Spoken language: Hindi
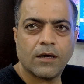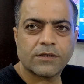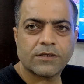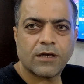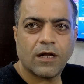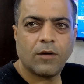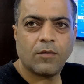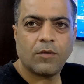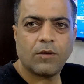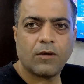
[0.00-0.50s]

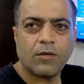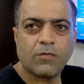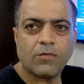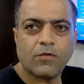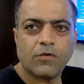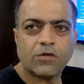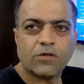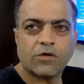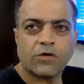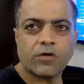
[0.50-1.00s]

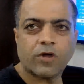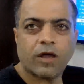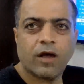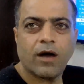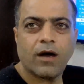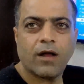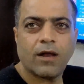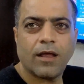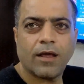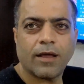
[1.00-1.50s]
असलम दोस्तों
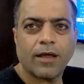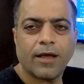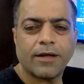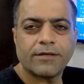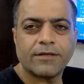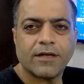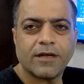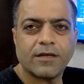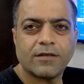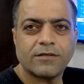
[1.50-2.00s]
क्या हाल है
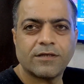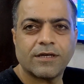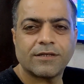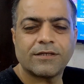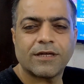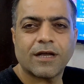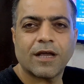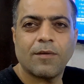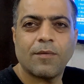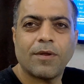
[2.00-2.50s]
कैसे हैं
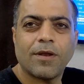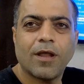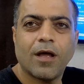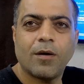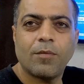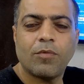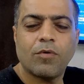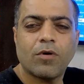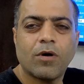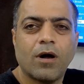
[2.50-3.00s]
जैसे कि
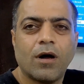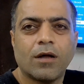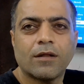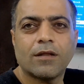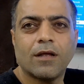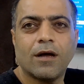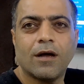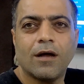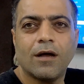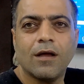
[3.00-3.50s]
मैंने आपको
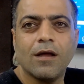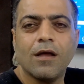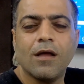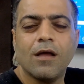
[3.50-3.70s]
कहा था